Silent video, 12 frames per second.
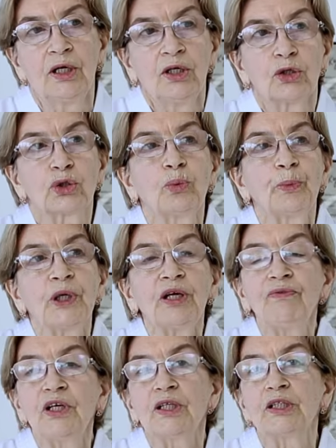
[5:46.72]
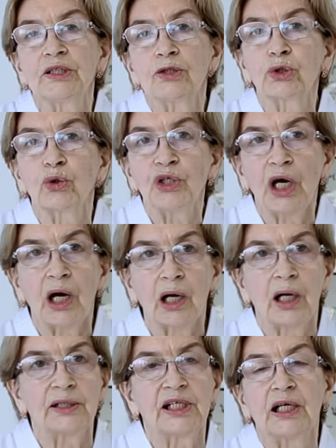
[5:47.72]
что появилась, что я
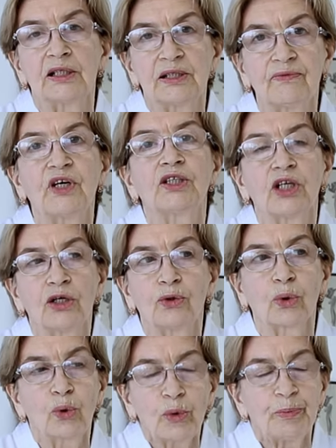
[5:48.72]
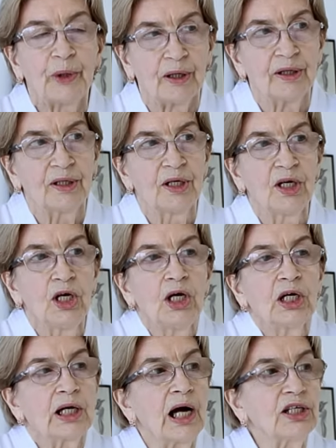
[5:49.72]
оказалась в этой группе,
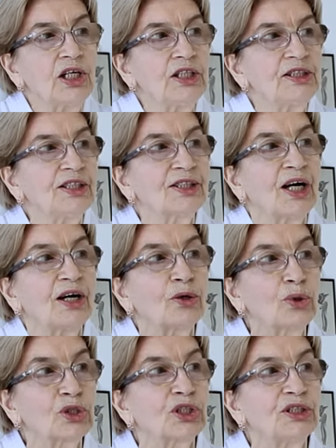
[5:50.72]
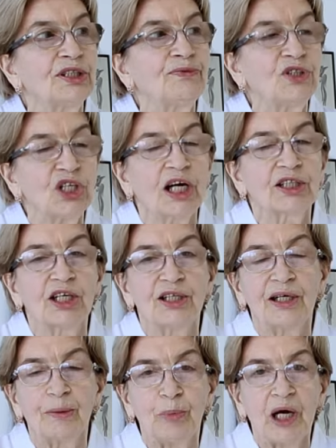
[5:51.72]
какие здесь хорошие девчата и
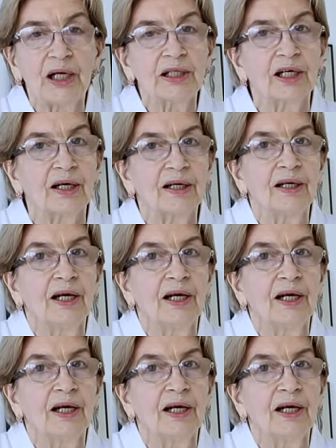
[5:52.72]
ребята.